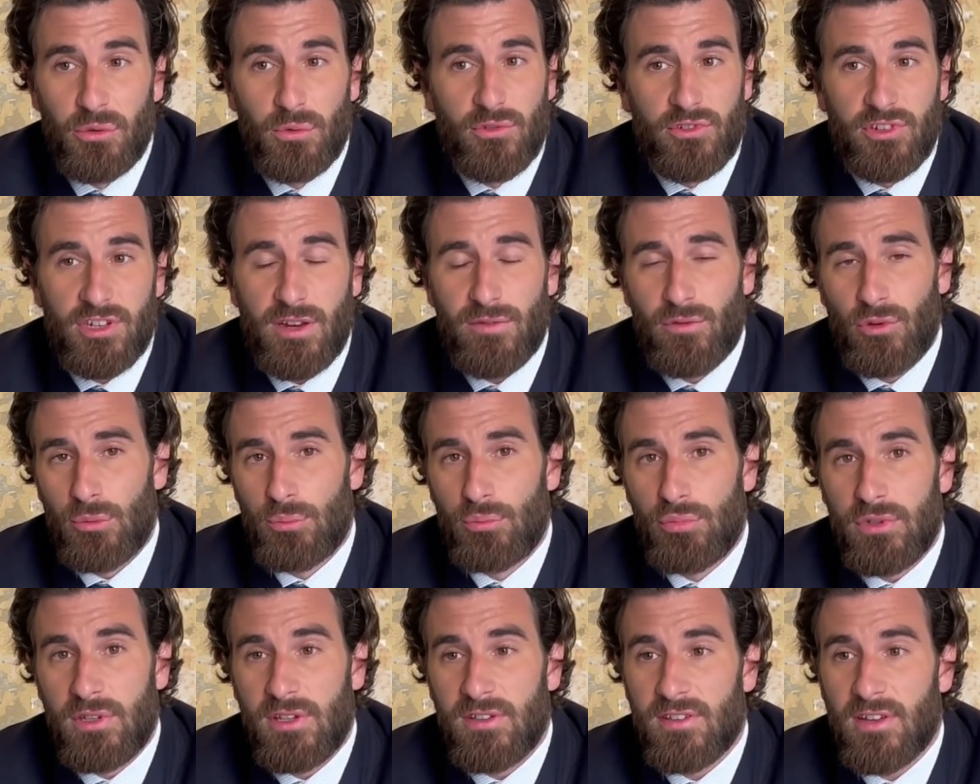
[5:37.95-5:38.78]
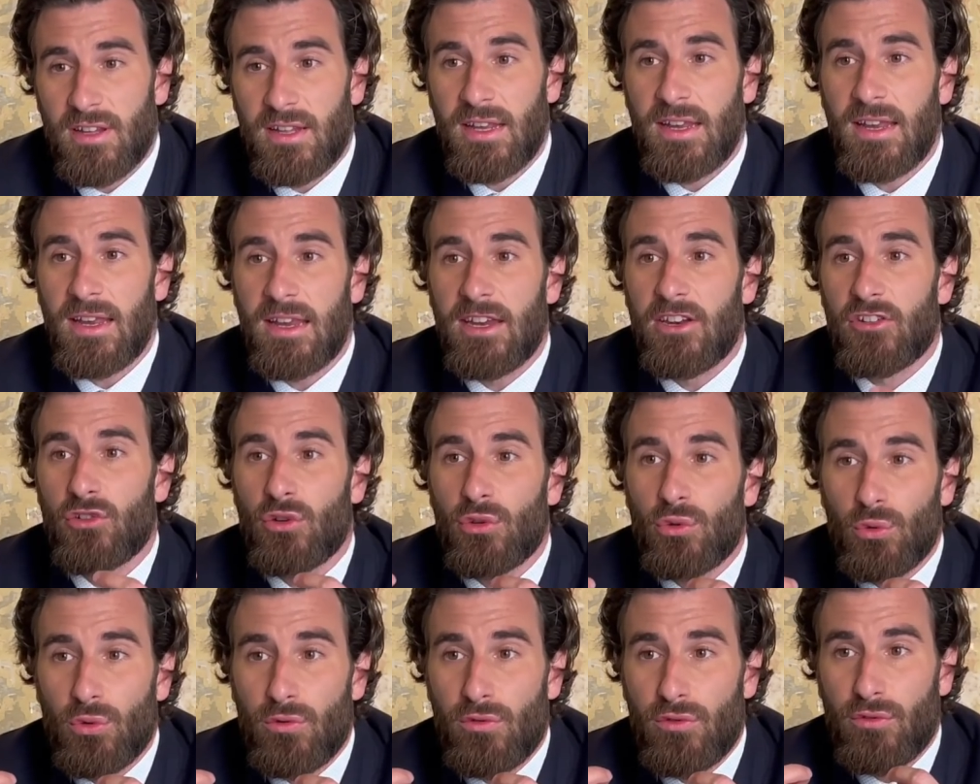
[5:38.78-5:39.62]
Nous le savons depuis des années et je
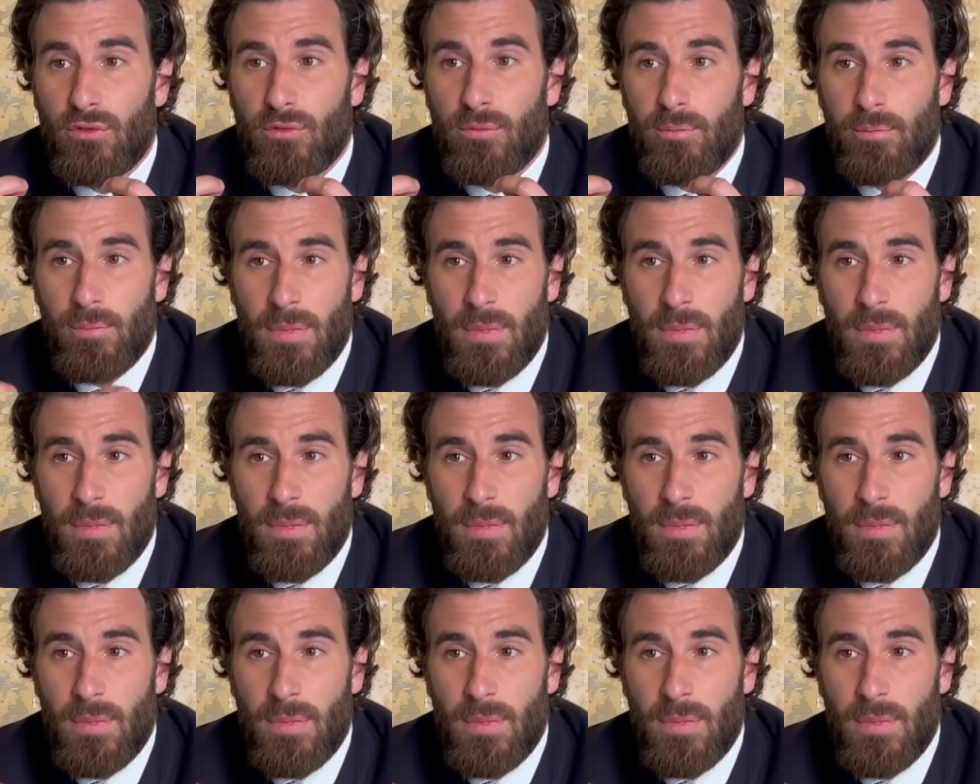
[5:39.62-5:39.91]
trouve